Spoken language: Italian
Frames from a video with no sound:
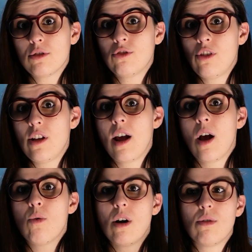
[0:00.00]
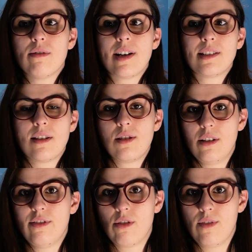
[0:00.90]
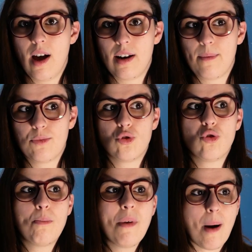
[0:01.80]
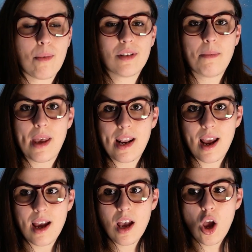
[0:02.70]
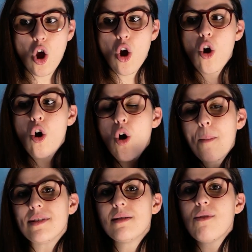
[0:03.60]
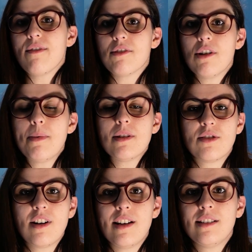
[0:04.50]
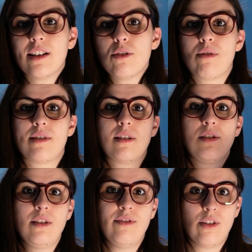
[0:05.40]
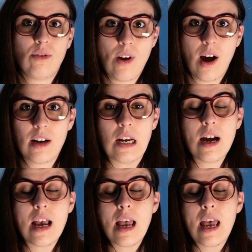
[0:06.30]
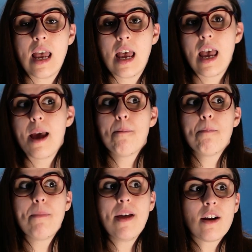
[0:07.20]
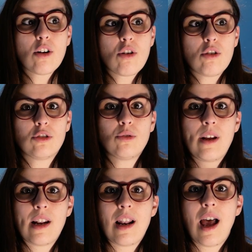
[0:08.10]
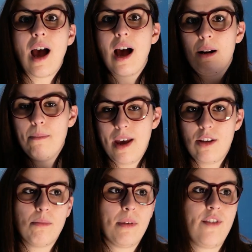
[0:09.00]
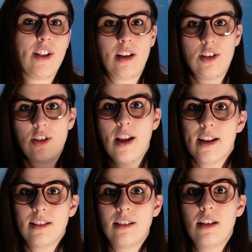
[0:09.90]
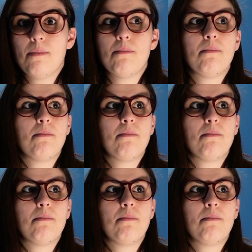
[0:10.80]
costruire una nuova stazione ferroviaria, dobbiamo sapere come si muovono le persone all'interno di una stazione ferroviaria per costruirla al meglio, per evitare incidenti,